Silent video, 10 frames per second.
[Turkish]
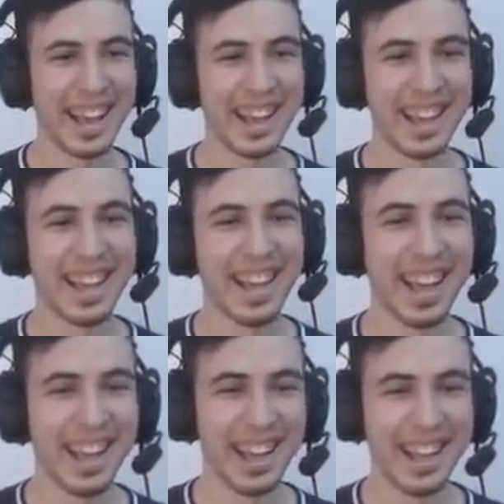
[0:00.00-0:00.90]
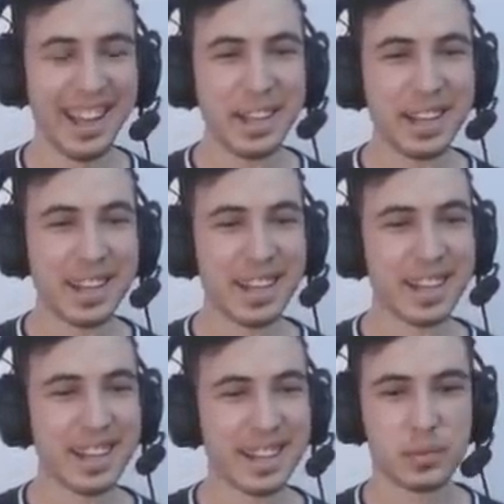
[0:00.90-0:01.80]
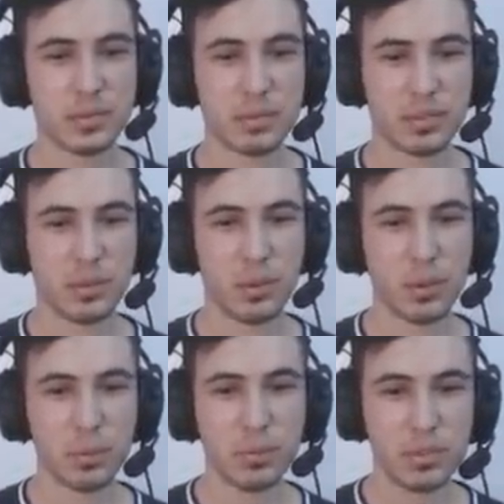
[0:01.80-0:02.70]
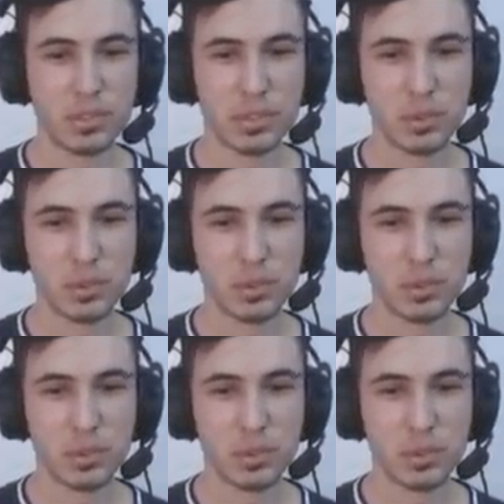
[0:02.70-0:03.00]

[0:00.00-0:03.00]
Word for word: Görüşürüz. Gülesim geldi Oğlum, bir ya.